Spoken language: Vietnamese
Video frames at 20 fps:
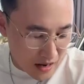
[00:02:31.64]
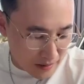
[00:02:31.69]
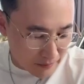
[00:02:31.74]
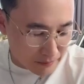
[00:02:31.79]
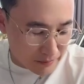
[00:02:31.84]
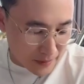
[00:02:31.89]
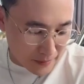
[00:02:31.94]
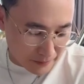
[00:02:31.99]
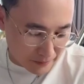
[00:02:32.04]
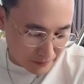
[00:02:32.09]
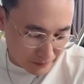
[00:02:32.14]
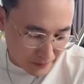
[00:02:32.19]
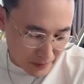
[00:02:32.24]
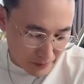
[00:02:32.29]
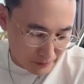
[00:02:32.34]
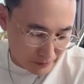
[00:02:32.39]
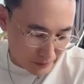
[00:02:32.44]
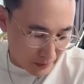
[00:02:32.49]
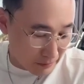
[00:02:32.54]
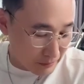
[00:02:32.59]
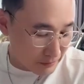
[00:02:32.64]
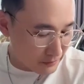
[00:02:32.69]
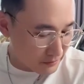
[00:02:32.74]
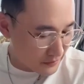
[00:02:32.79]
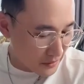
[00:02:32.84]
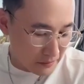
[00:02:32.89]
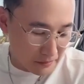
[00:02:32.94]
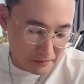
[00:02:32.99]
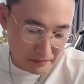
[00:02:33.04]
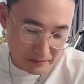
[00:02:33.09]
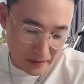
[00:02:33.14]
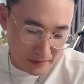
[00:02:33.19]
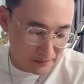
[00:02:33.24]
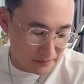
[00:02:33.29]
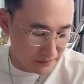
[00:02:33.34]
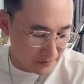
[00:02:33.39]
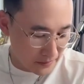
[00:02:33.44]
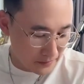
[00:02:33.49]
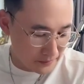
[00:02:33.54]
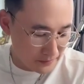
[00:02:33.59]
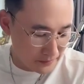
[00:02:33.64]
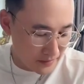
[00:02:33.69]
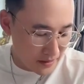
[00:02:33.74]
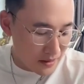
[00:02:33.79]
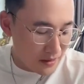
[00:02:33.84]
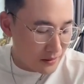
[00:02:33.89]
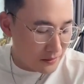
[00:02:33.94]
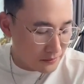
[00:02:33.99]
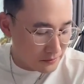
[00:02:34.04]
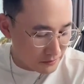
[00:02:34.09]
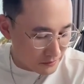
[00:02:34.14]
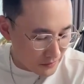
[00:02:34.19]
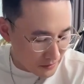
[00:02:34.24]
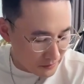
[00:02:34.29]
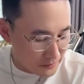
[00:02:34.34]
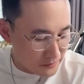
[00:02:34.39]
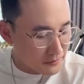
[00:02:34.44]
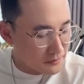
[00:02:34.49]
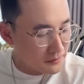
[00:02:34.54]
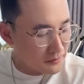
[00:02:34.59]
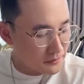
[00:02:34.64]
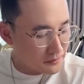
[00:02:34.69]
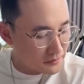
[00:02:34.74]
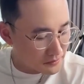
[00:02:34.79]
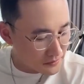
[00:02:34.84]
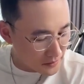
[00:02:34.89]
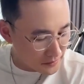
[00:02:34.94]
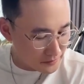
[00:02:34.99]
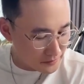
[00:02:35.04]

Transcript: Gần đây một khán giả kém duyên đặt câu hỏi Lớn lên con